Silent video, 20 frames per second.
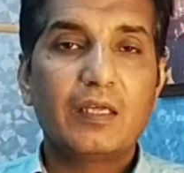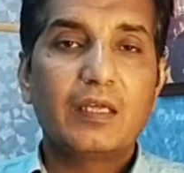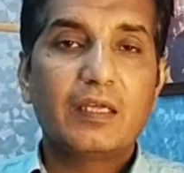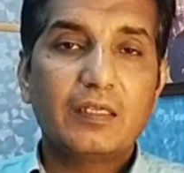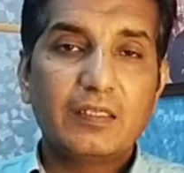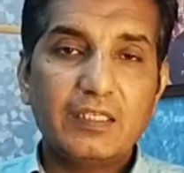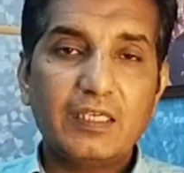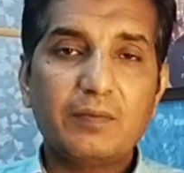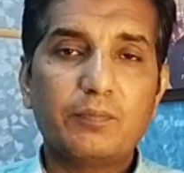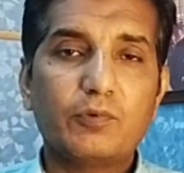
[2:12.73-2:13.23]

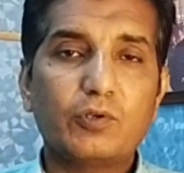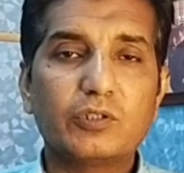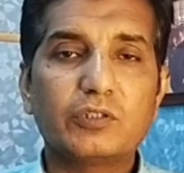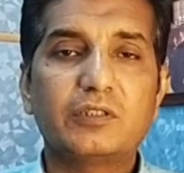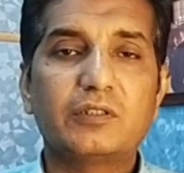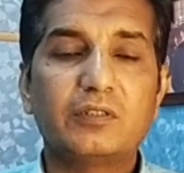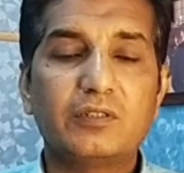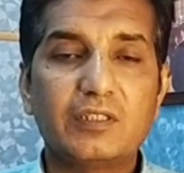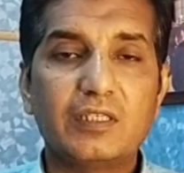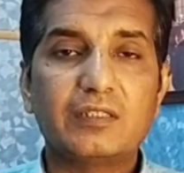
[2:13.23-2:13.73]
ये बहुत
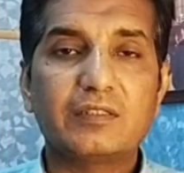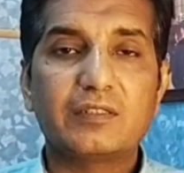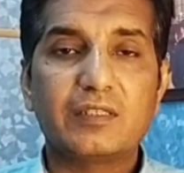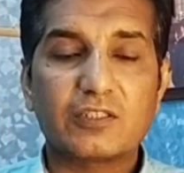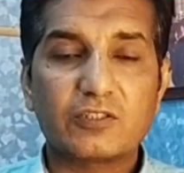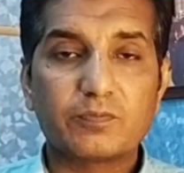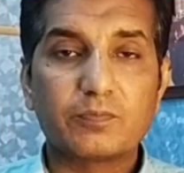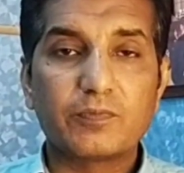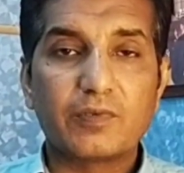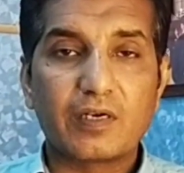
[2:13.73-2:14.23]

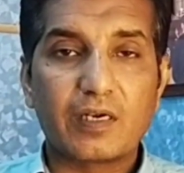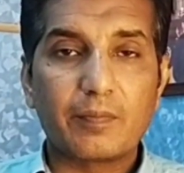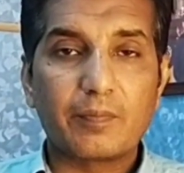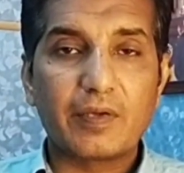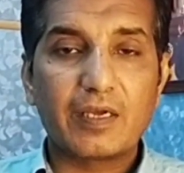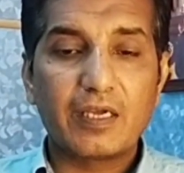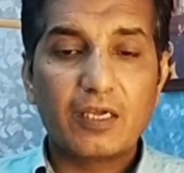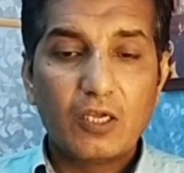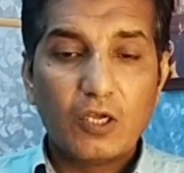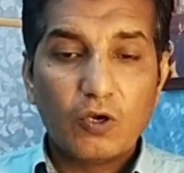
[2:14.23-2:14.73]
दिलचस्प ड्रामा
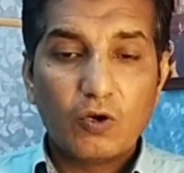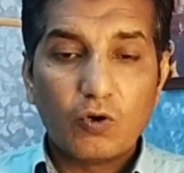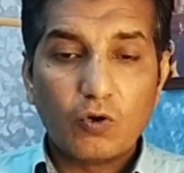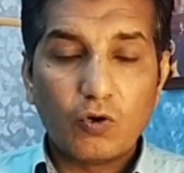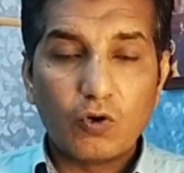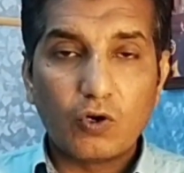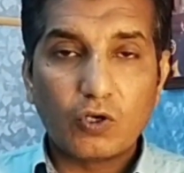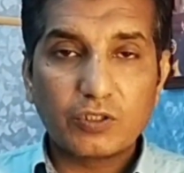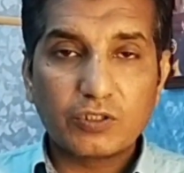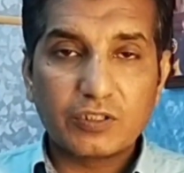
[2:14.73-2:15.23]
है
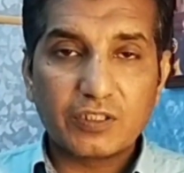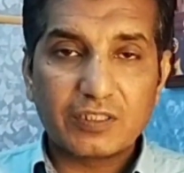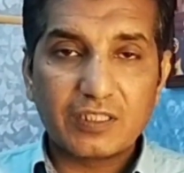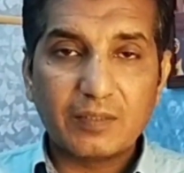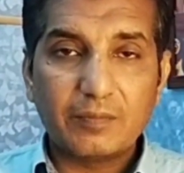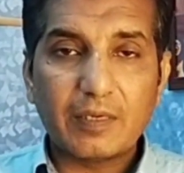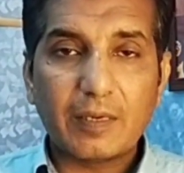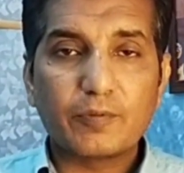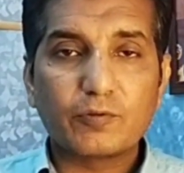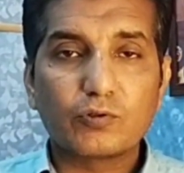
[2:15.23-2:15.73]
और जितनी
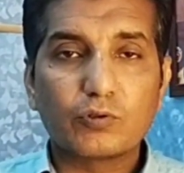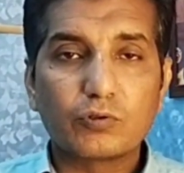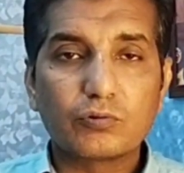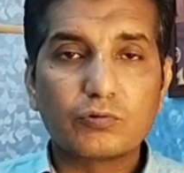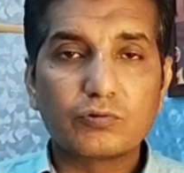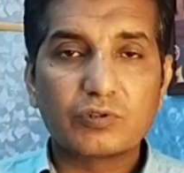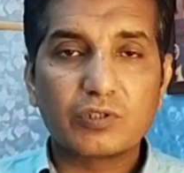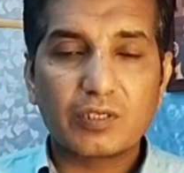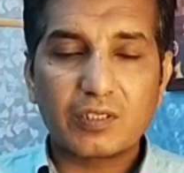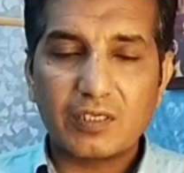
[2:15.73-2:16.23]
भी एपिसोड
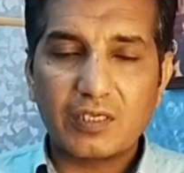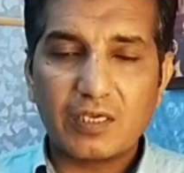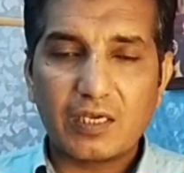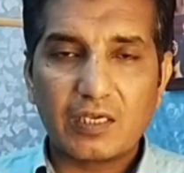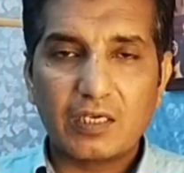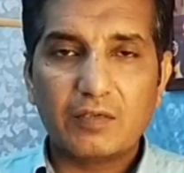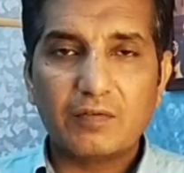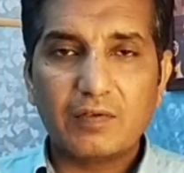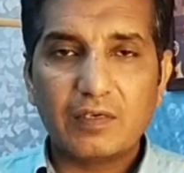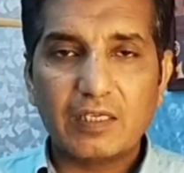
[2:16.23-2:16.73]
गुजर गई
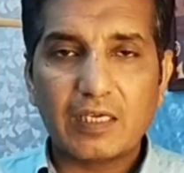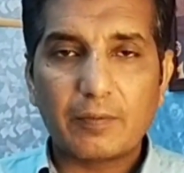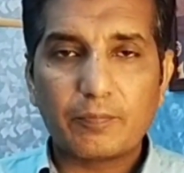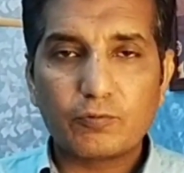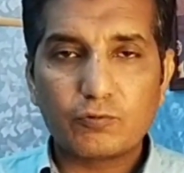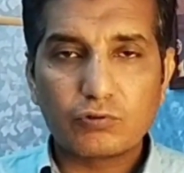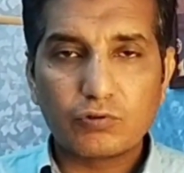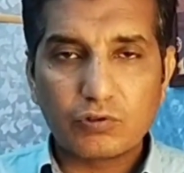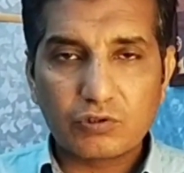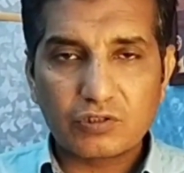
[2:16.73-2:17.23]
आने वाली
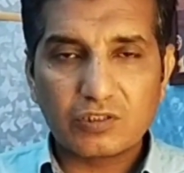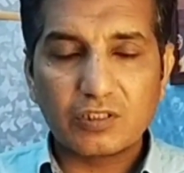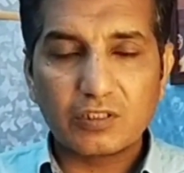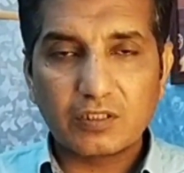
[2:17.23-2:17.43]
एपिसोड